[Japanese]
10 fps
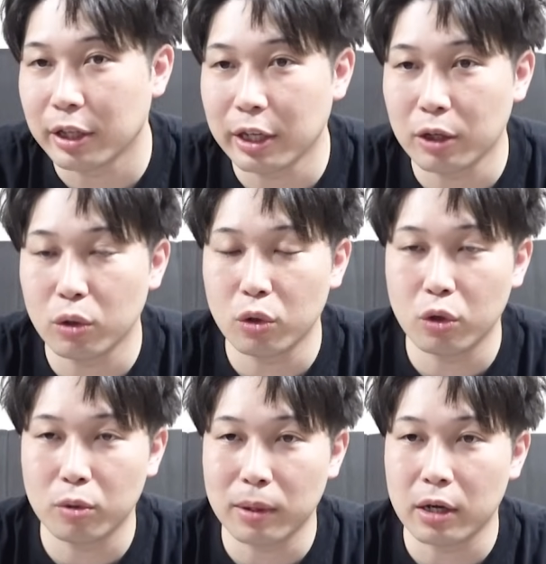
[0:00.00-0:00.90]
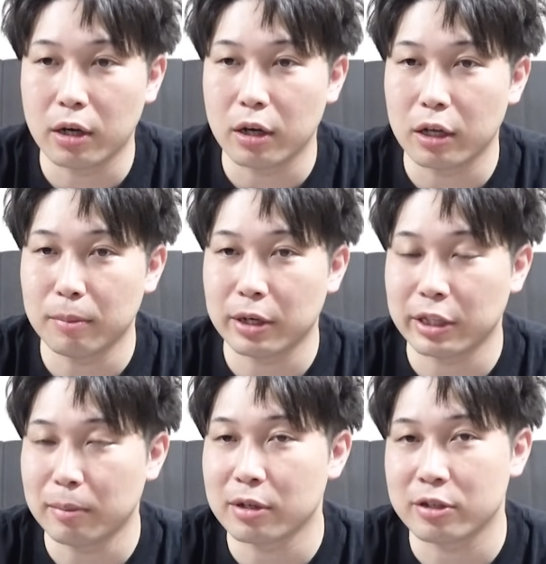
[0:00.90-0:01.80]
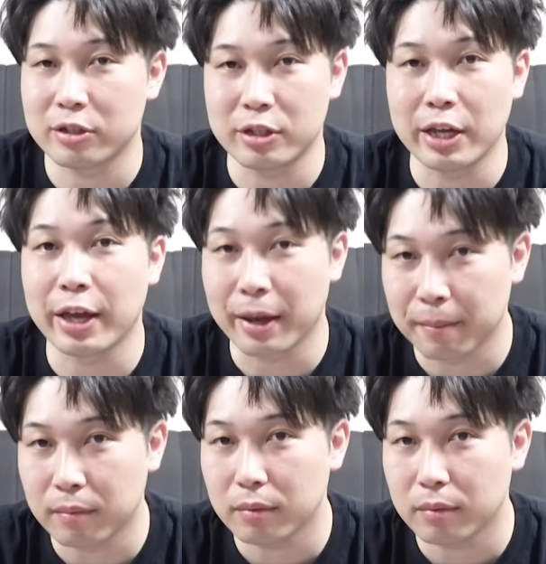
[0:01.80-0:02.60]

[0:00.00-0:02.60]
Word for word: 点5、まあ、今来てまして、